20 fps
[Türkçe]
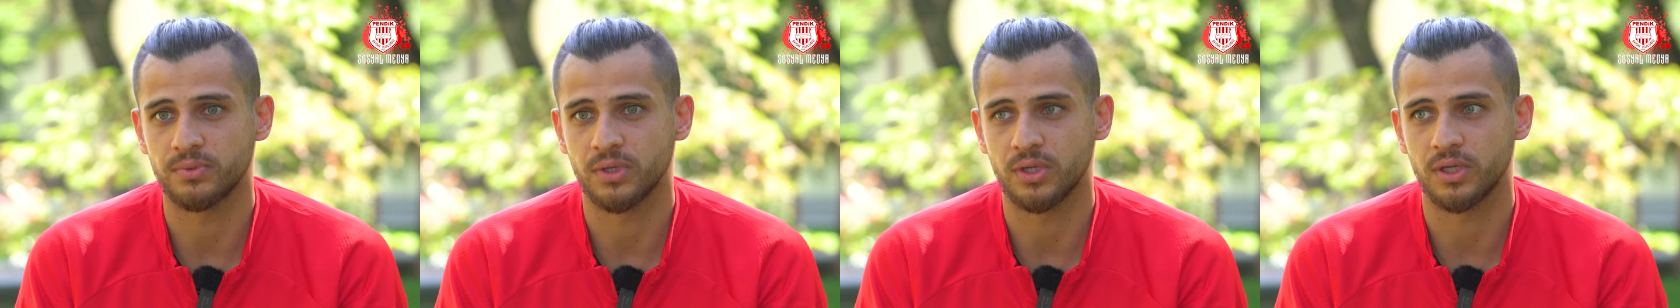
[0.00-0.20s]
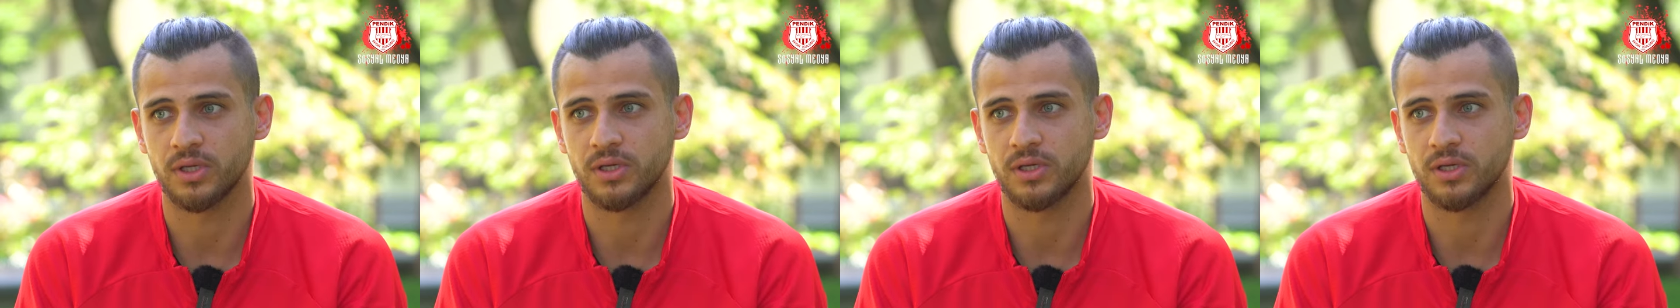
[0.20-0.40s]

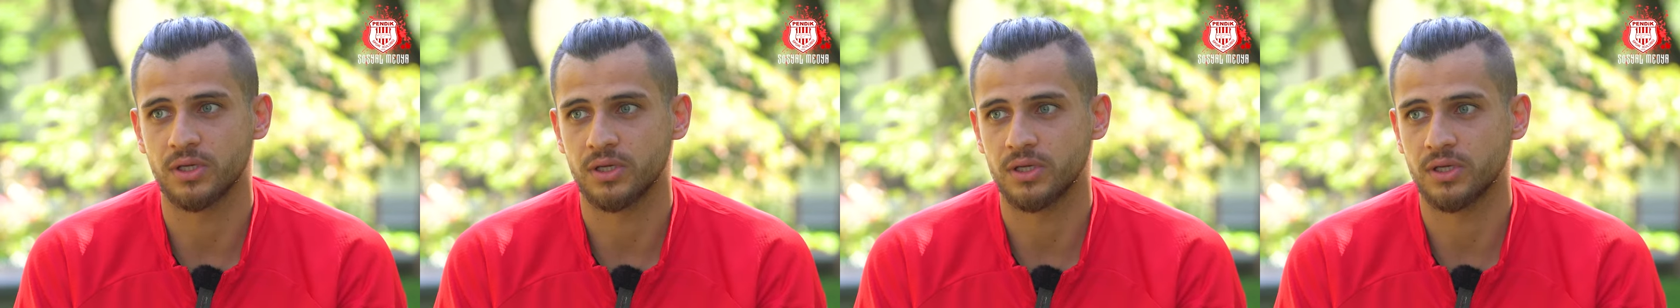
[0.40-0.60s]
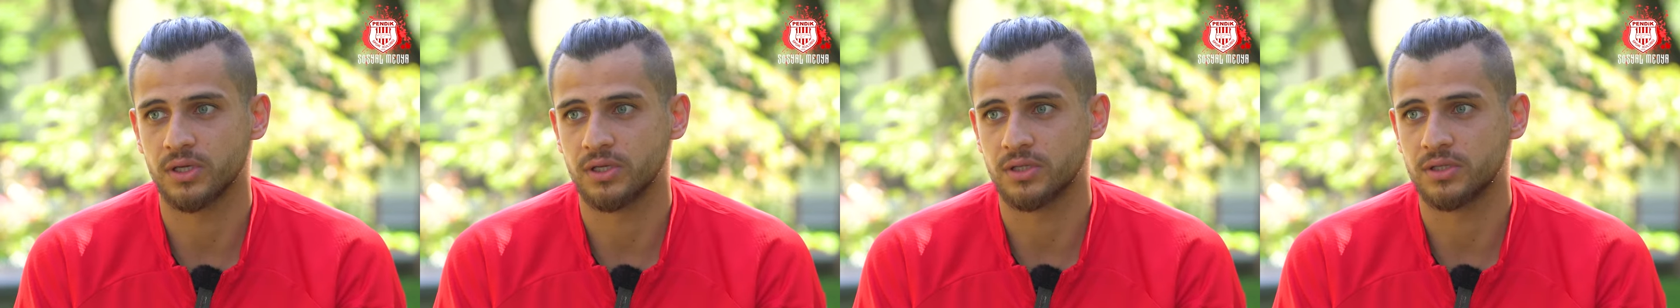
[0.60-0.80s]

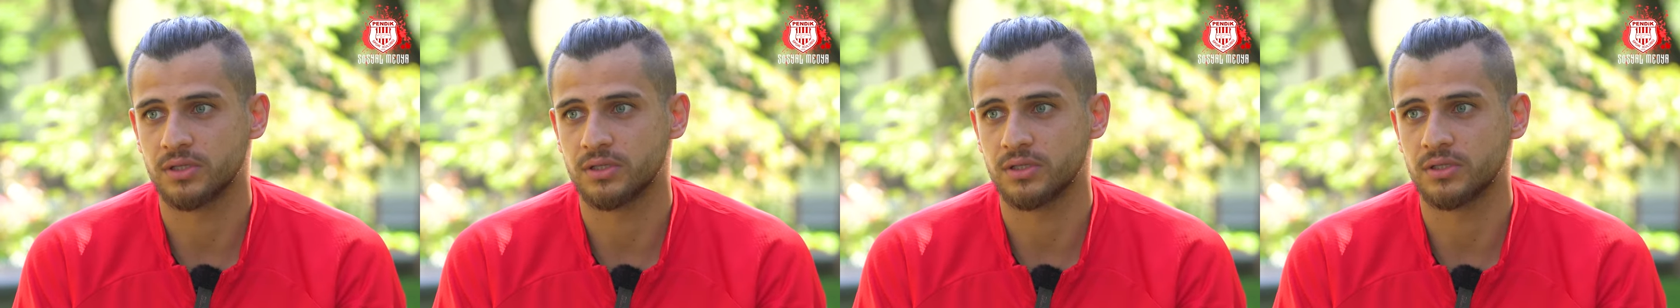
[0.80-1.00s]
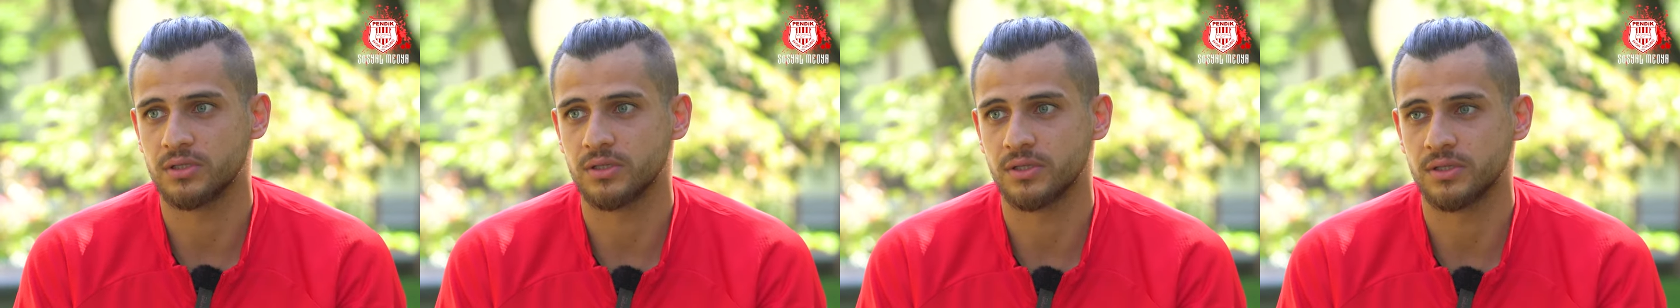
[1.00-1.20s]
E,
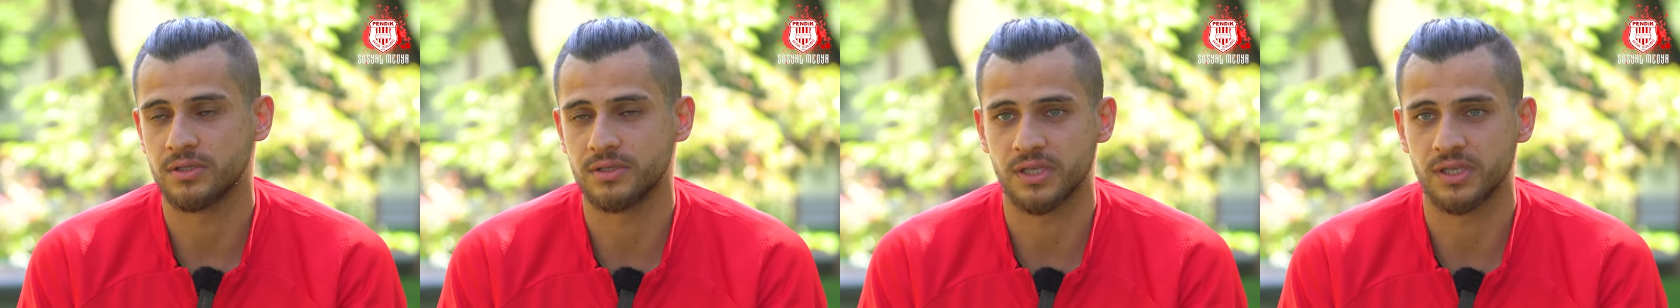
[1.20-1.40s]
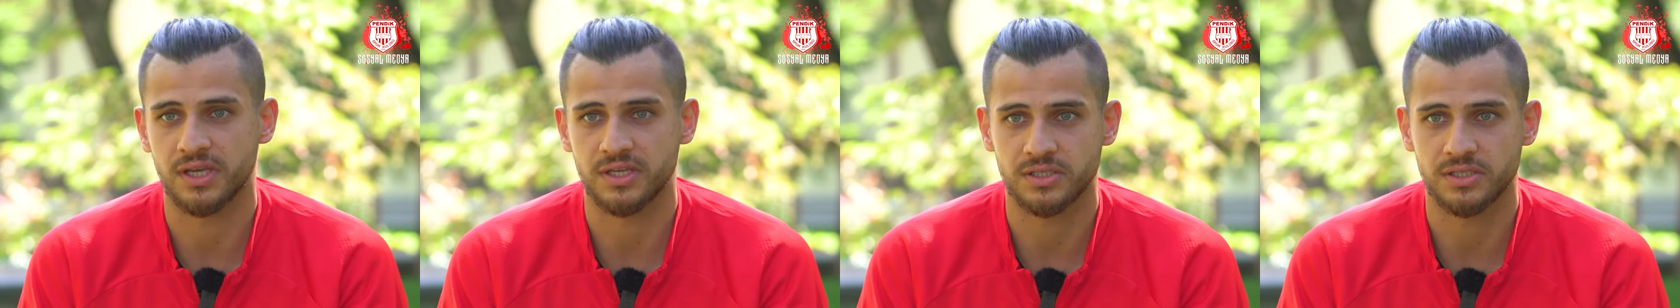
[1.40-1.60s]

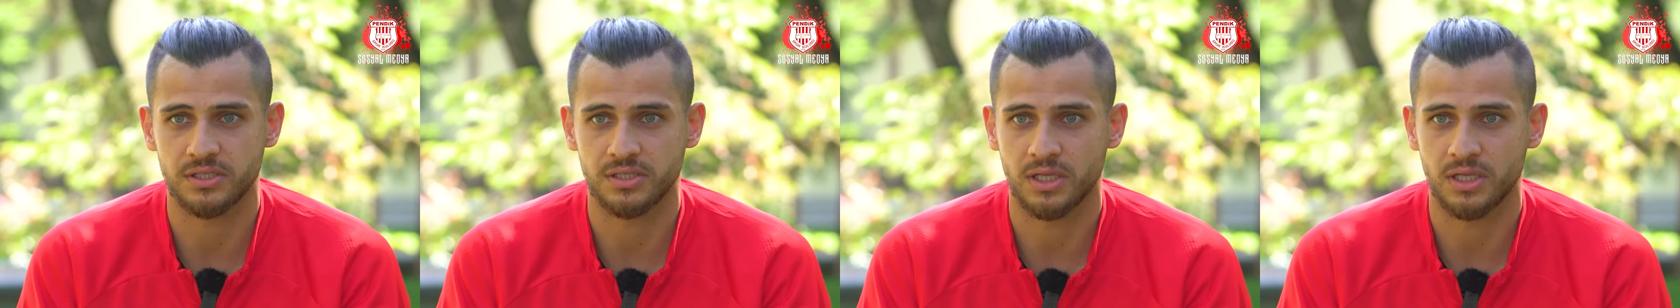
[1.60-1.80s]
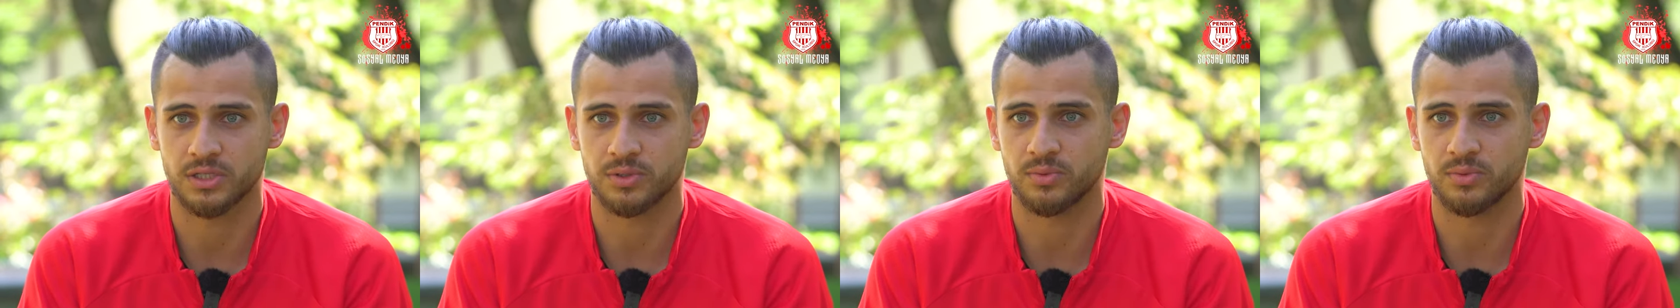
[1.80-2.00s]

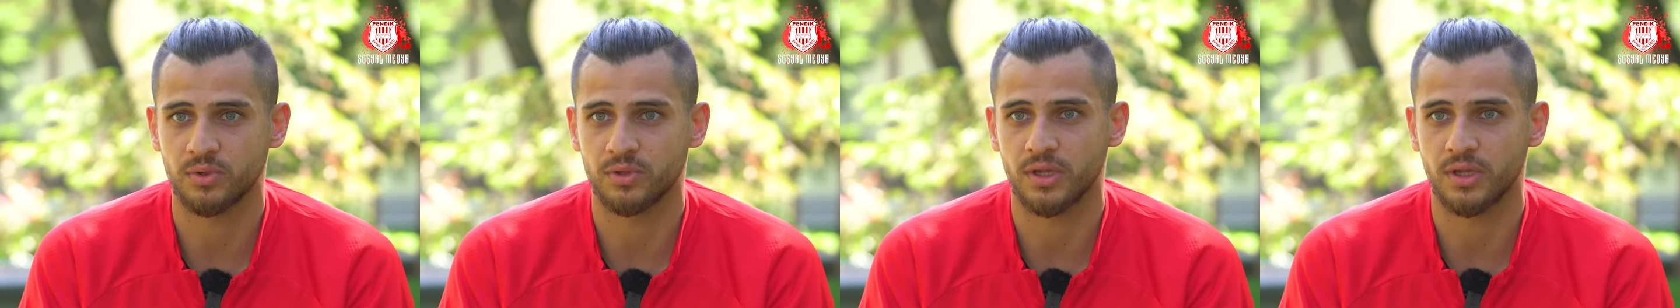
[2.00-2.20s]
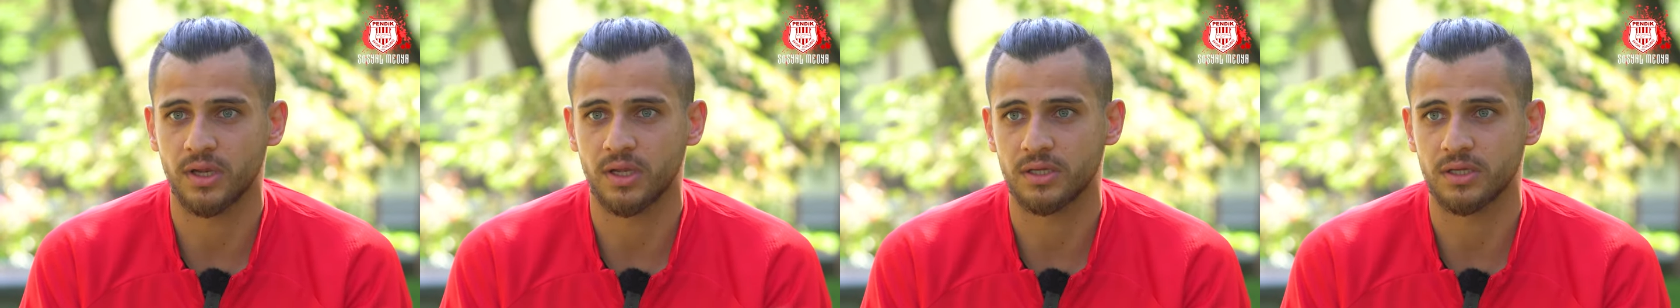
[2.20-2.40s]
tesisleşme
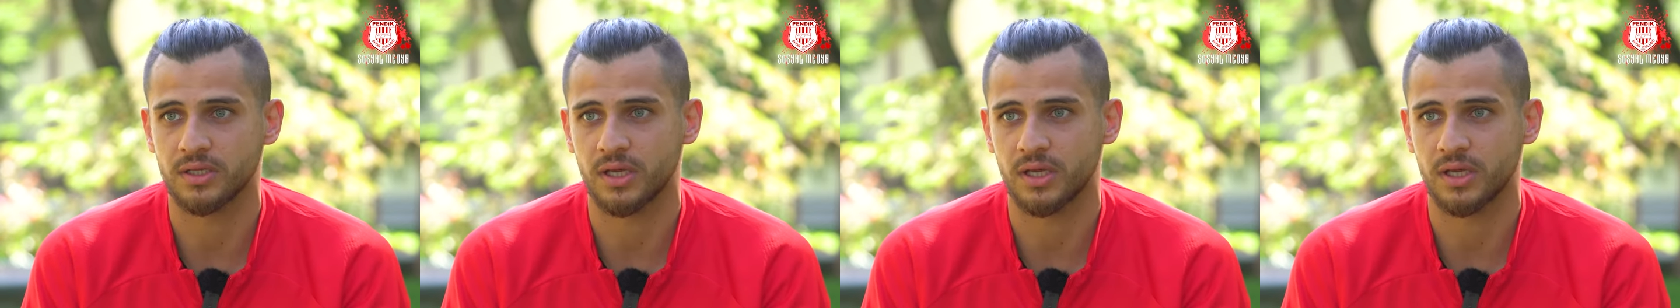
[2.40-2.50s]
olarak